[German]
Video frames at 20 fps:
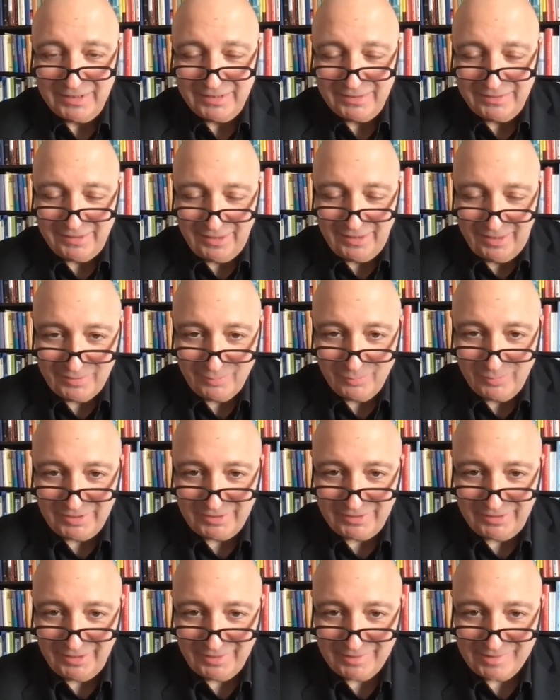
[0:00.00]
da ich mich
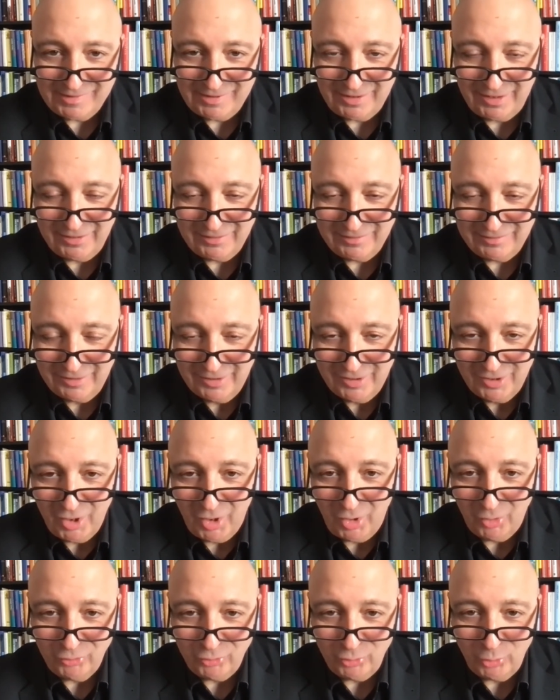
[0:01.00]
derzeit
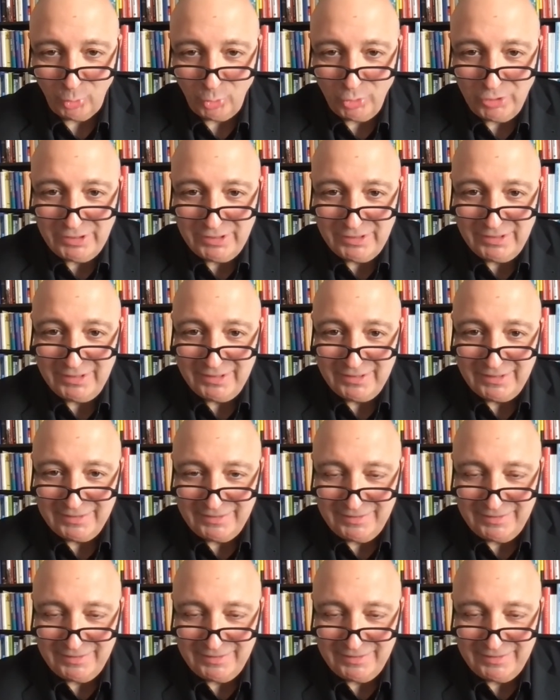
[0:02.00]
aus Gründen,